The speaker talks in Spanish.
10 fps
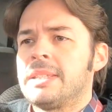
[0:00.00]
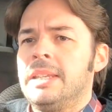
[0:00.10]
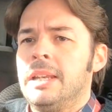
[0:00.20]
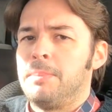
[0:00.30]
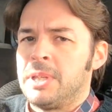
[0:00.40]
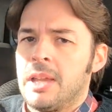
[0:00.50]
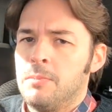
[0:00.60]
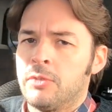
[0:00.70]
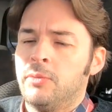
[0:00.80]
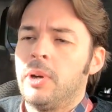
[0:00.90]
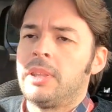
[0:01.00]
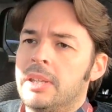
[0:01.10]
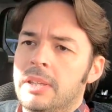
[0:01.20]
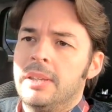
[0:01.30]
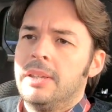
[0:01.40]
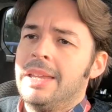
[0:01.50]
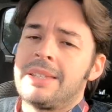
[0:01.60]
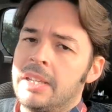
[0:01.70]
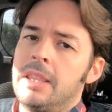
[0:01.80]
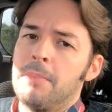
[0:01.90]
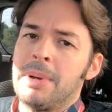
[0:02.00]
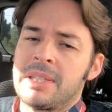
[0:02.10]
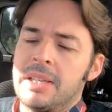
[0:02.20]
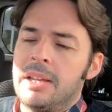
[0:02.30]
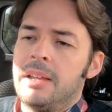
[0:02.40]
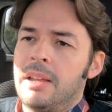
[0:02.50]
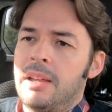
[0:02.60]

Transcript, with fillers: si le pisamos fuerte, enseguida pasa